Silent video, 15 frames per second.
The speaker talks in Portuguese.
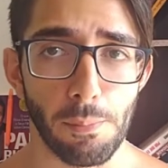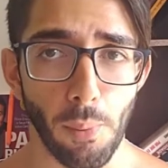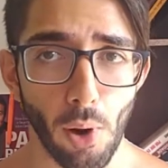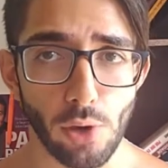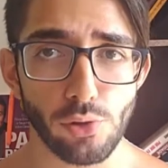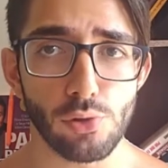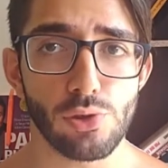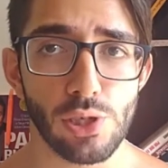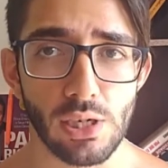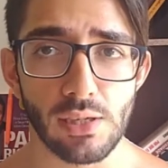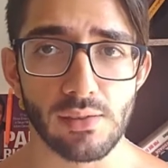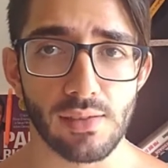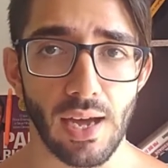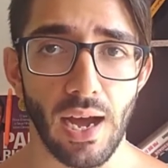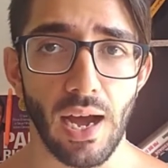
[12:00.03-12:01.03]
pode
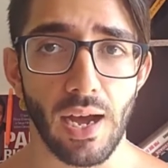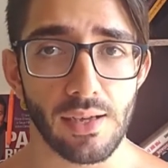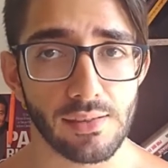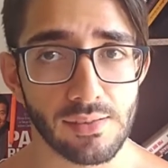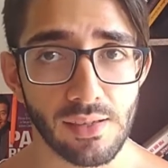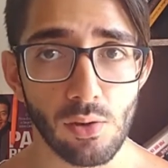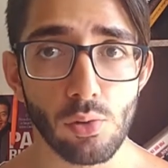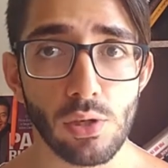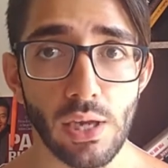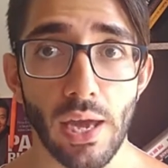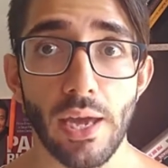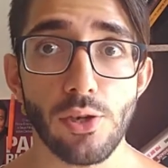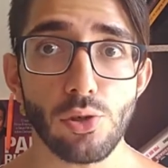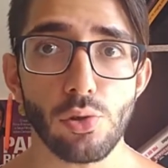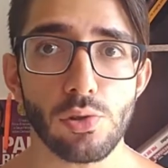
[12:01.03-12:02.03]
utilizar são
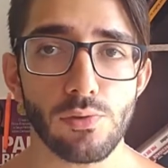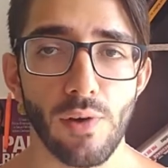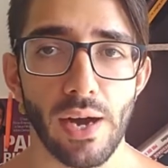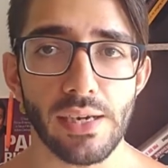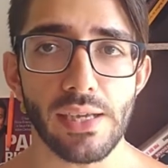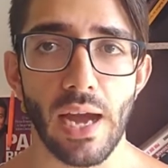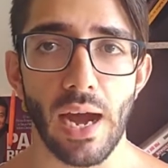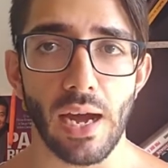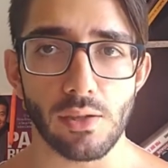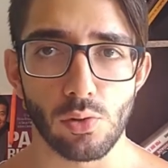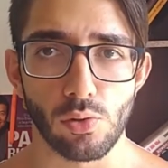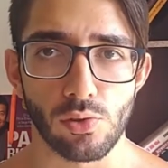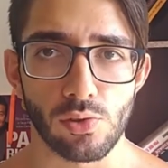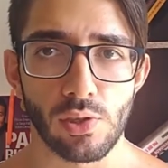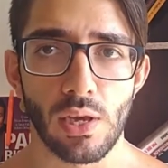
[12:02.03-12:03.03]
queijos
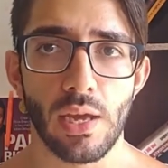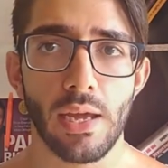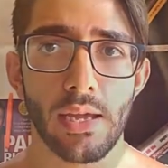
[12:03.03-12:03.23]
variados: